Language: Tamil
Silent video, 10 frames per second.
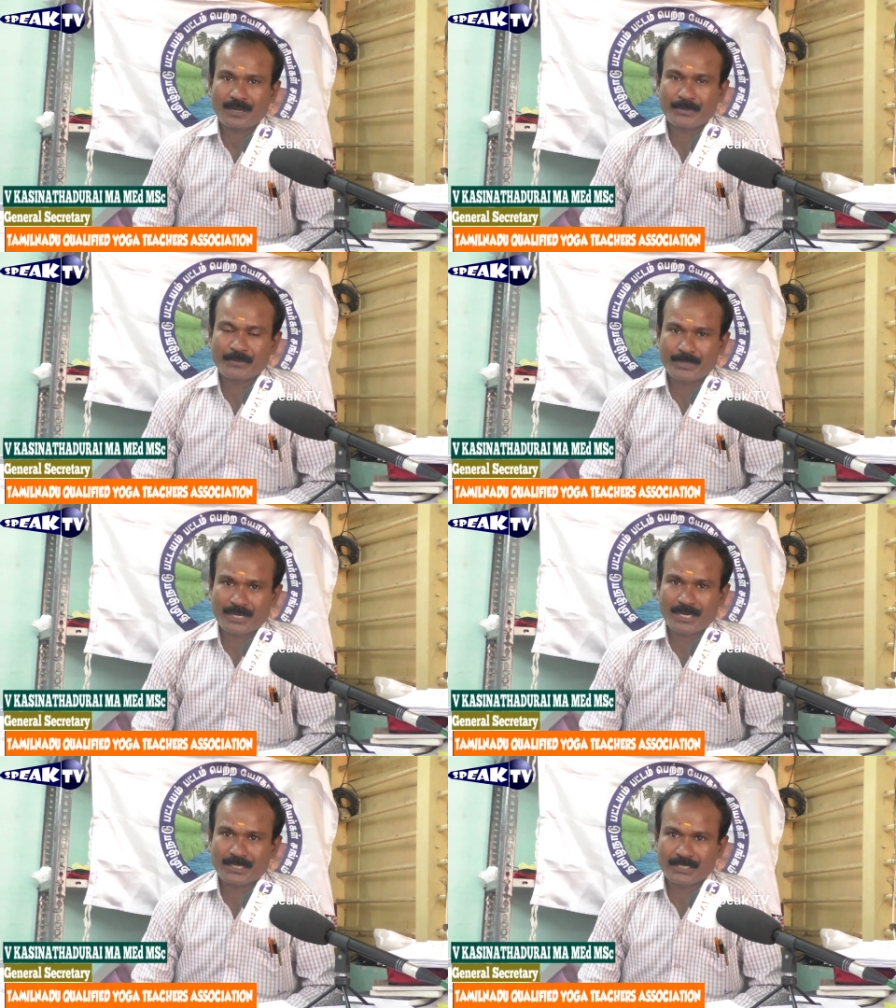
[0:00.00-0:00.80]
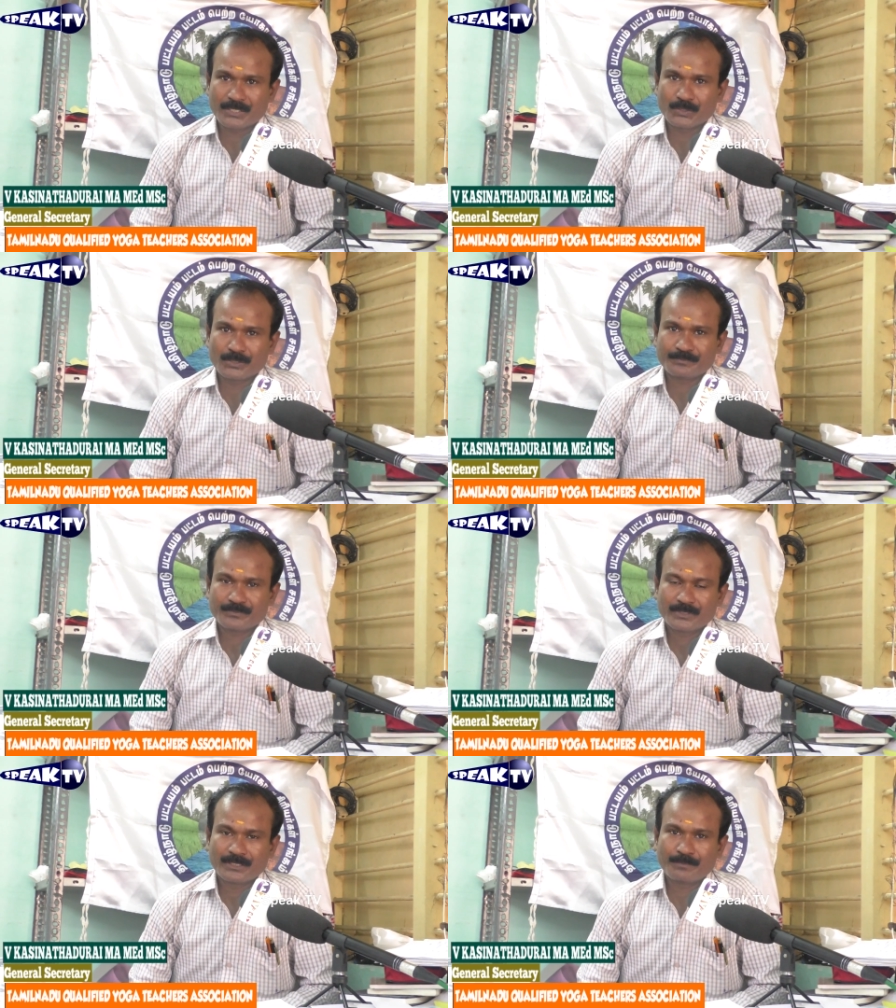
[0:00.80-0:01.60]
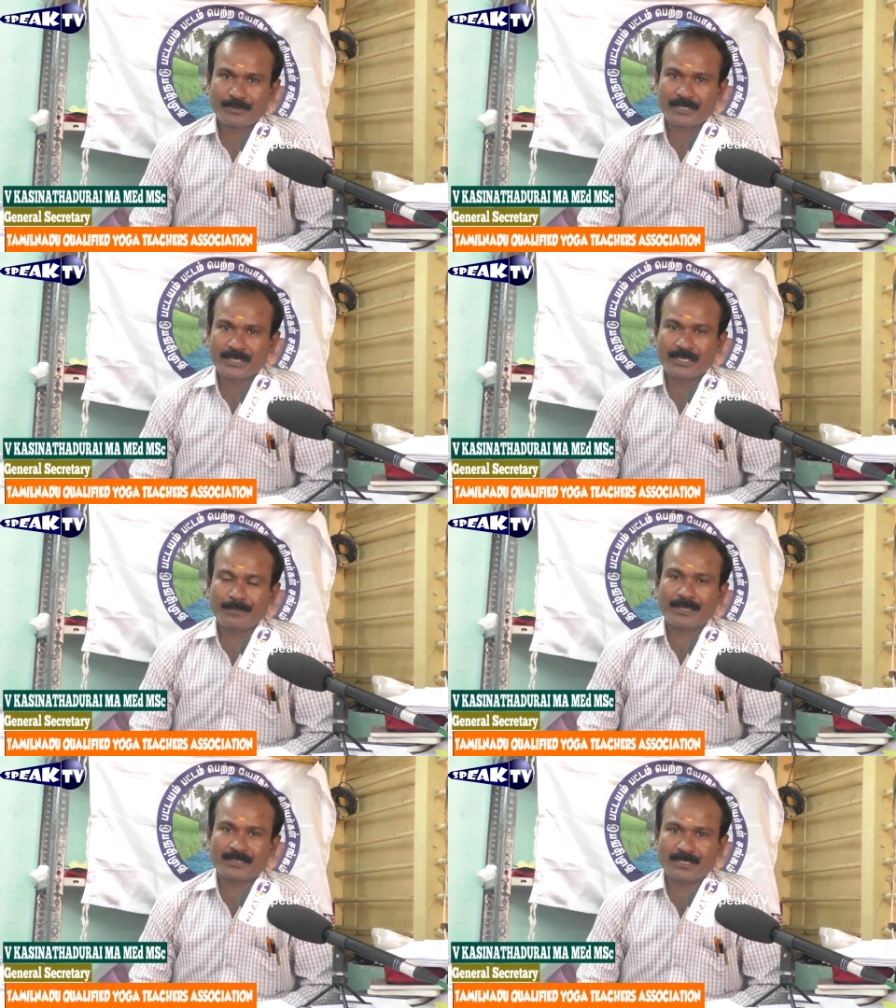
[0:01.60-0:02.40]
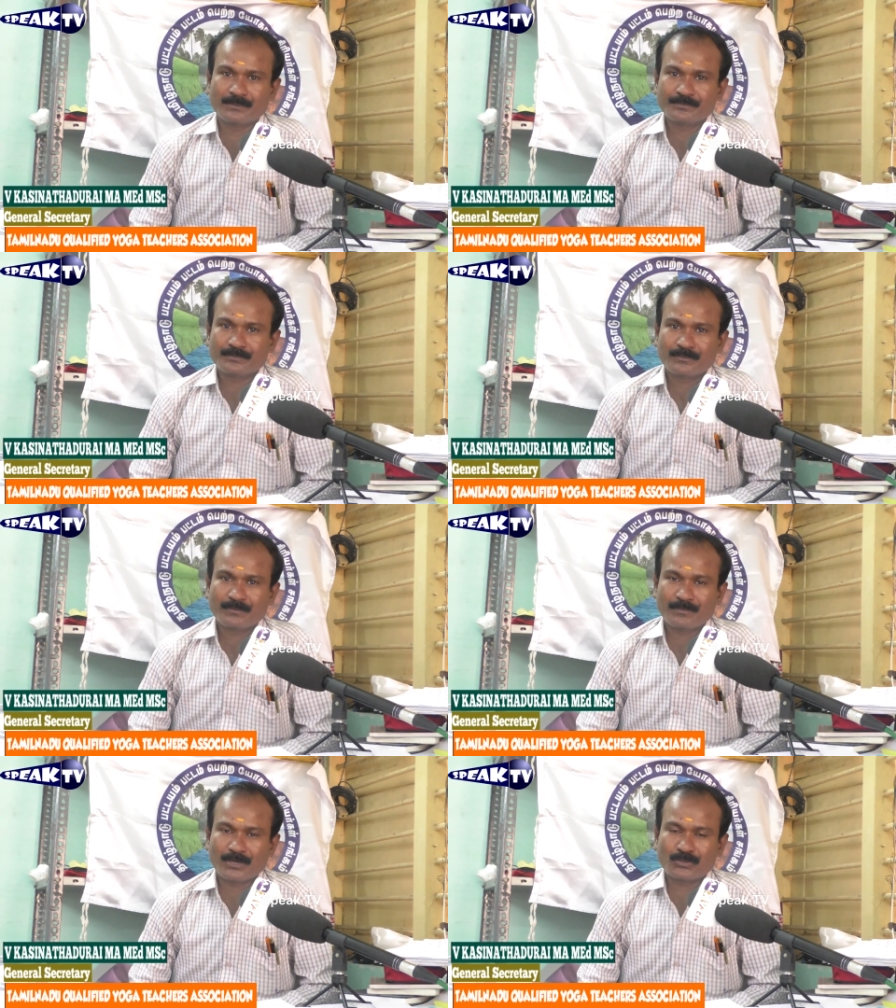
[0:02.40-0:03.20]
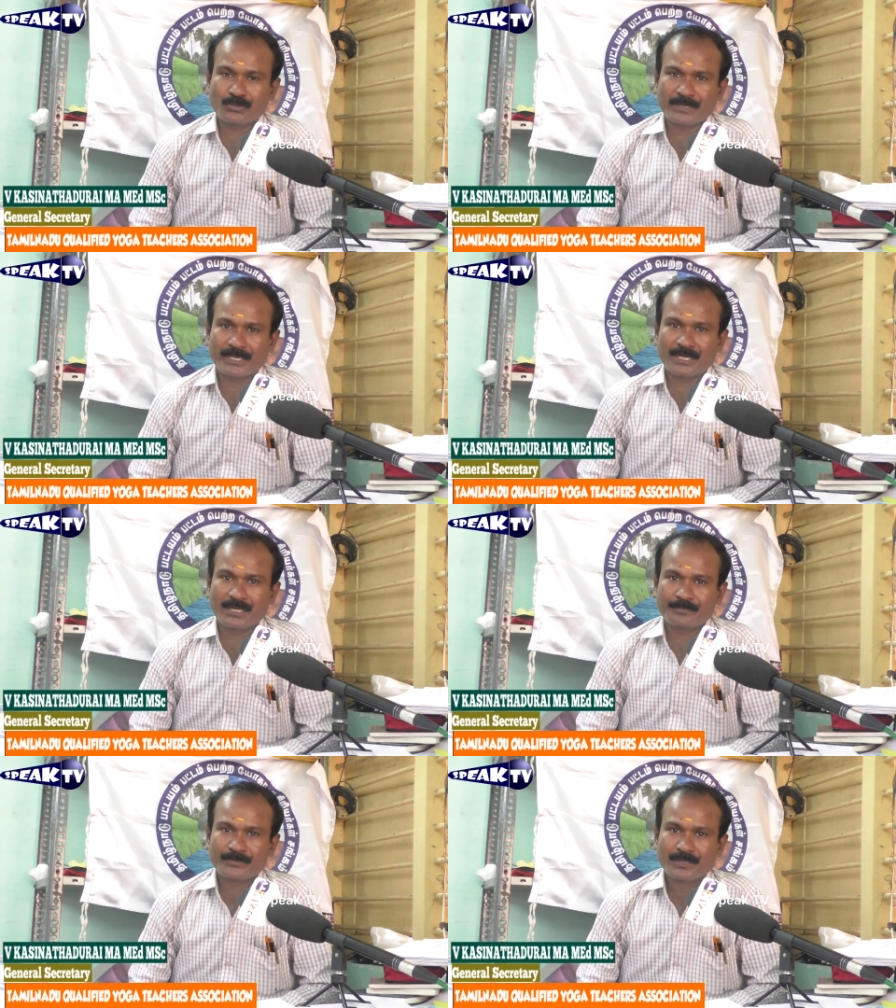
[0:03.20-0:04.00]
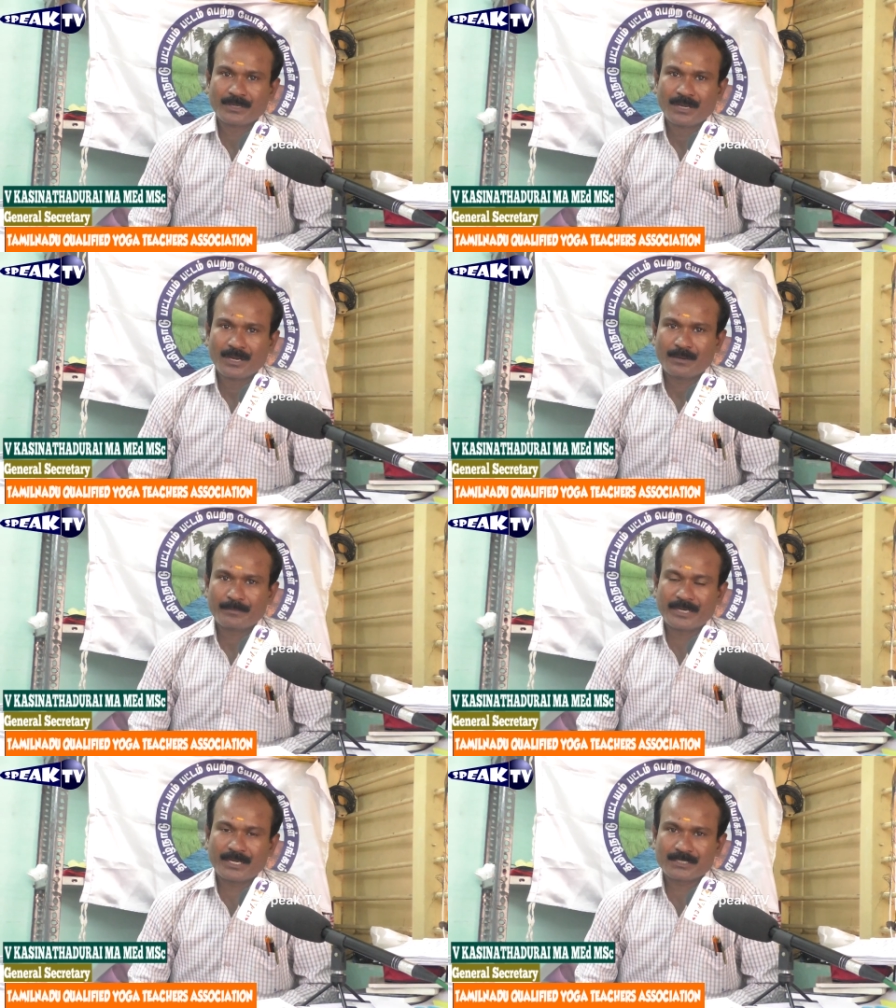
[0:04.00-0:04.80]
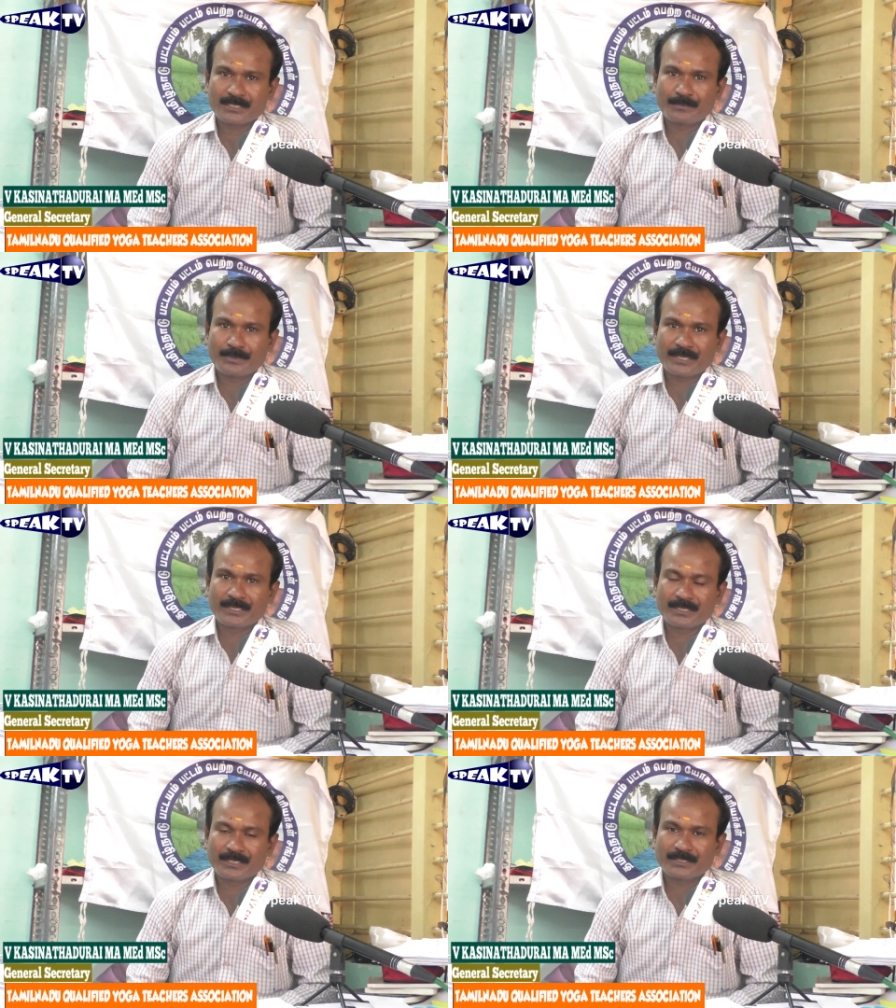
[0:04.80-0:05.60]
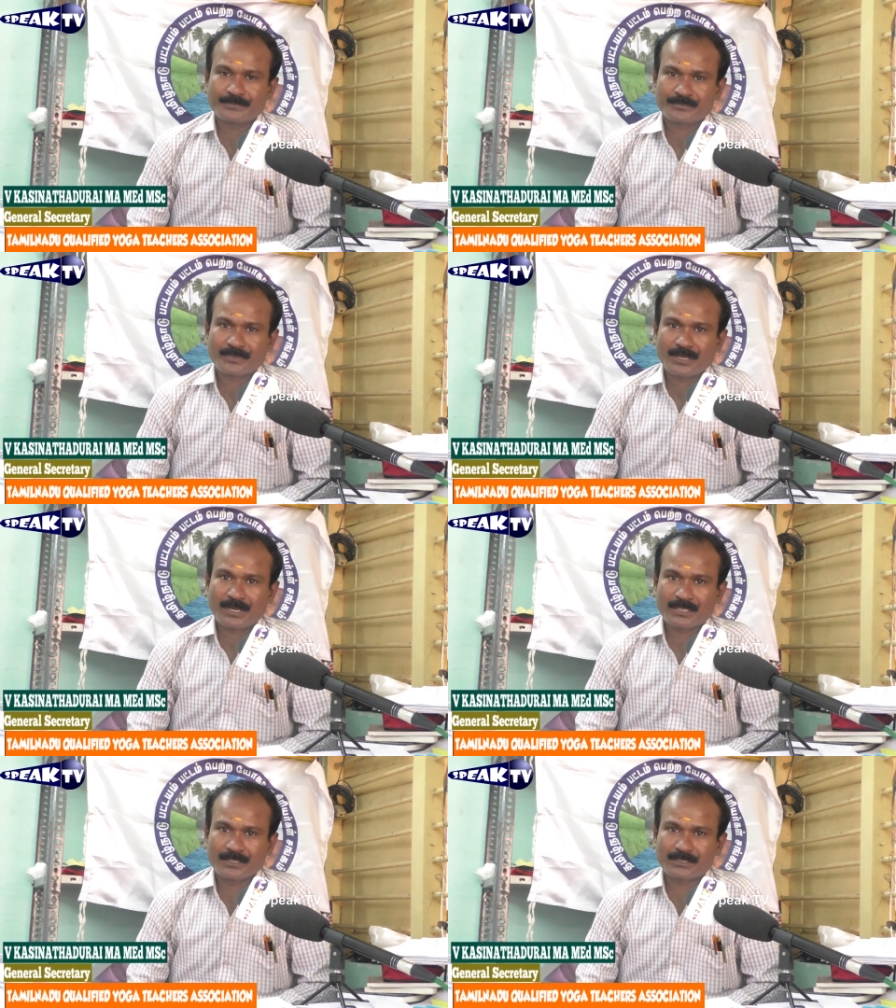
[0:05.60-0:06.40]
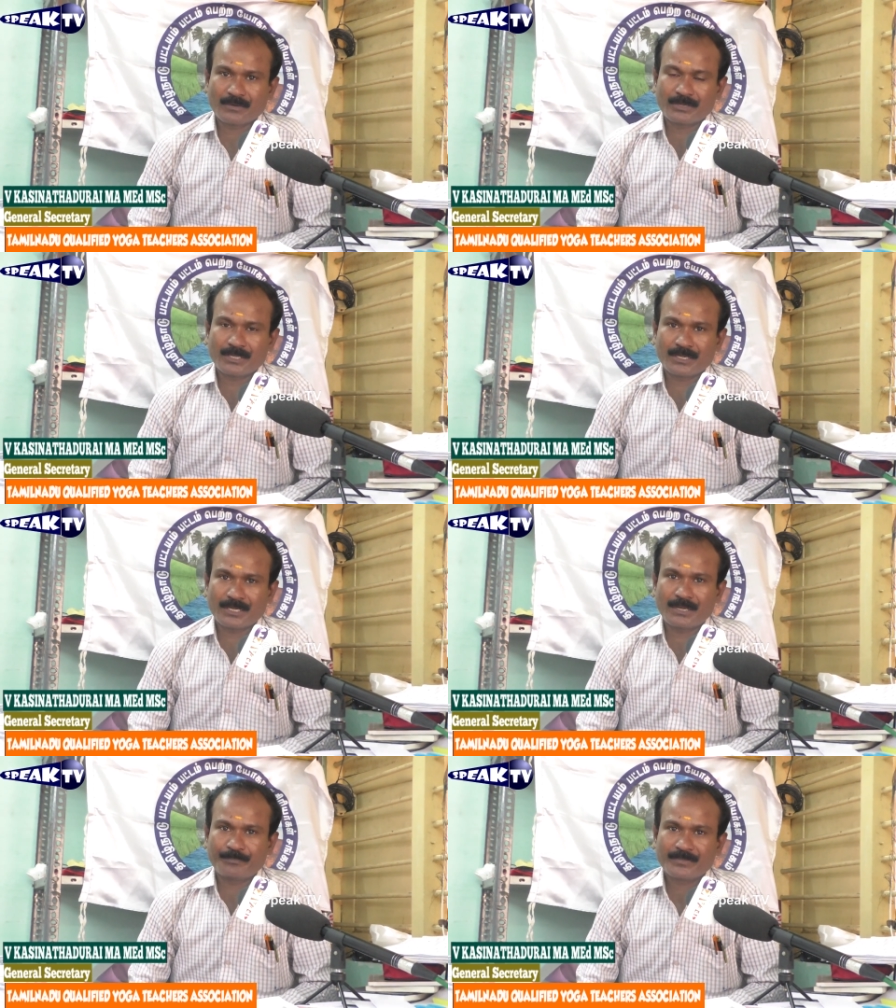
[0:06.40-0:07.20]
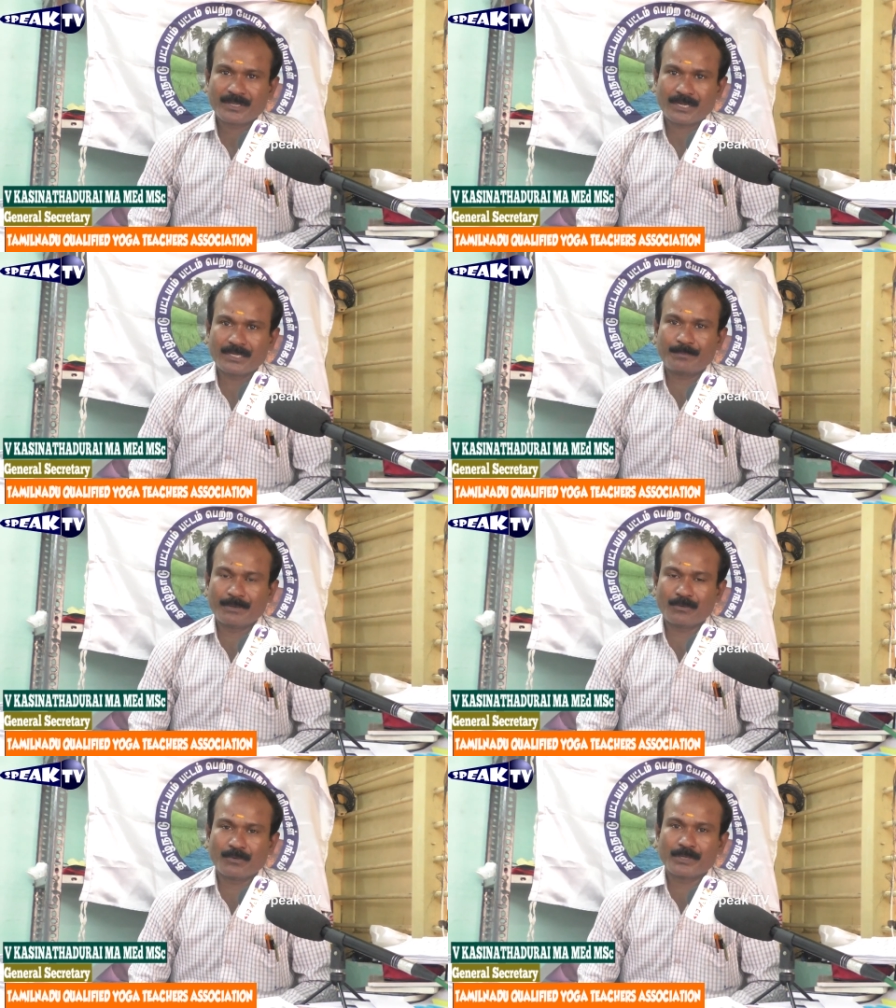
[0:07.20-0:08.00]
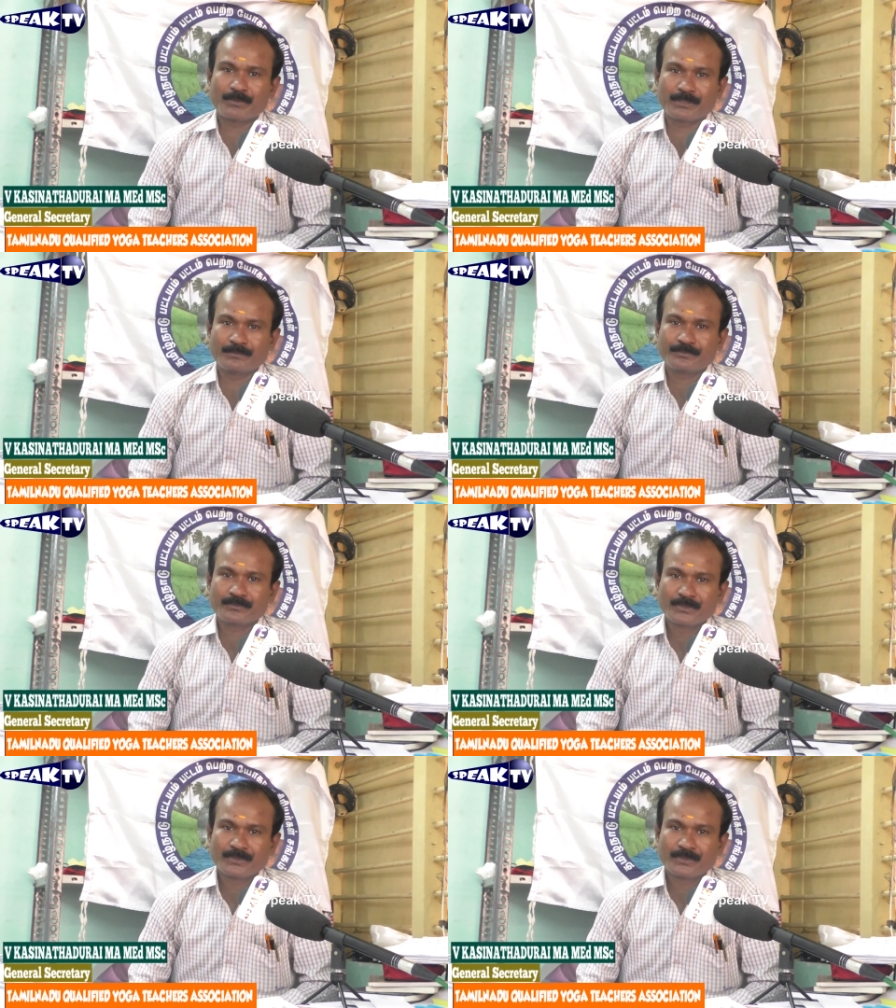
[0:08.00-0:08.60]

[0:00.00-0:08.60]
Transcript: அப்படி ஒரு காலகட்டத்தில் இருக்கும் இப்போல்லாம் எங்கே பார்த்தாலும் மருத்துவமனைகள் மெடிக்கல் ஷாப்லாம் இருக்கிறது அதை தவிர்க்கின்ற கண்டிப்பாக ஒவ்வொருவரும்